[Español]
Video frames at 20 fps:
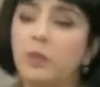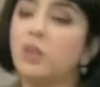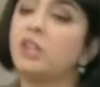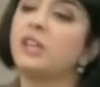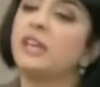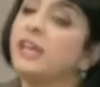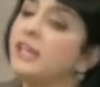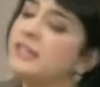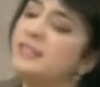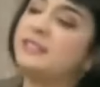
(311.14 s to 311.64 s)

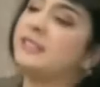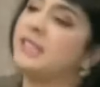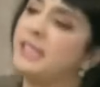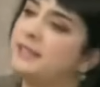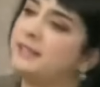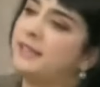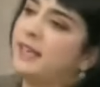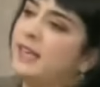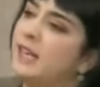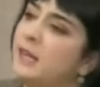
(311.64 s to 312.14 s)
¿Por qué
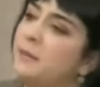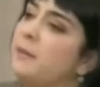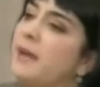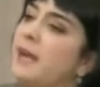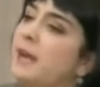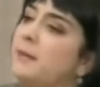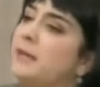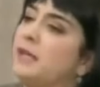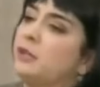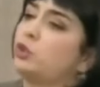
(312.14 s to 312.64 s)
insisten
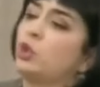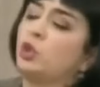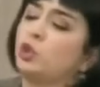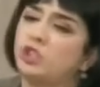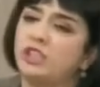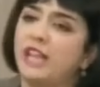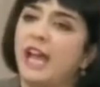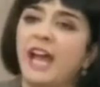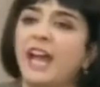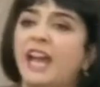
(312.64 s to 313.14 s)
en verme
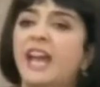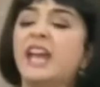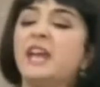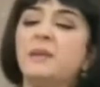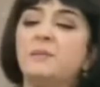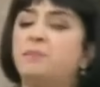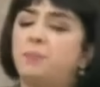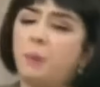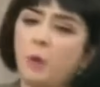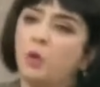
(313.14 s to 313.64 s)
sucia
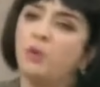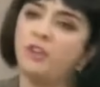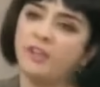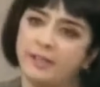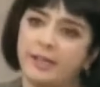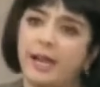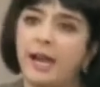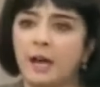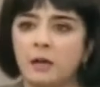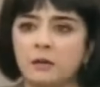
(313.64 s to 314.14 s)
e
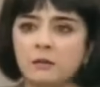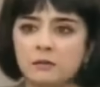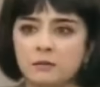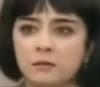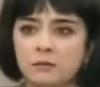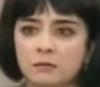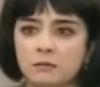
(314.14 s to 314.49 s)
impúdica?